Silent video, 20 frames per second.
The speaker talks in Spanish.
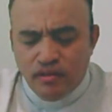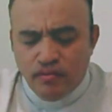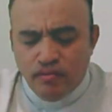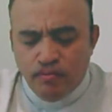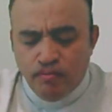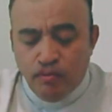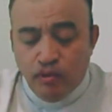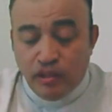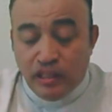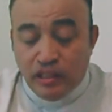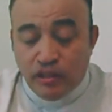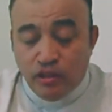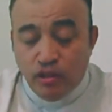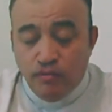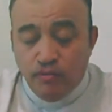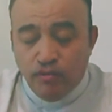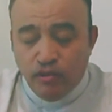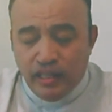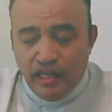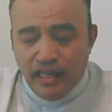Porque
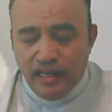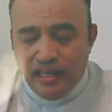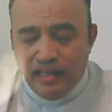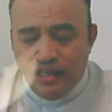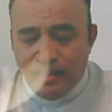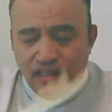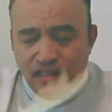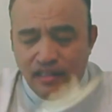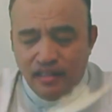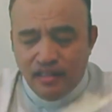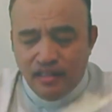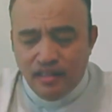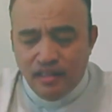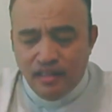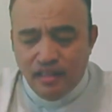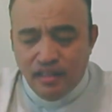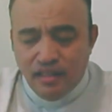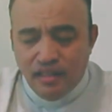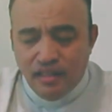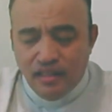somos de Él.
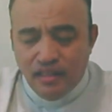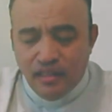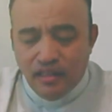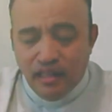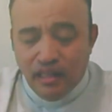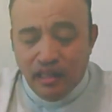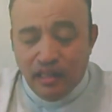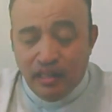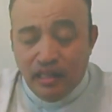En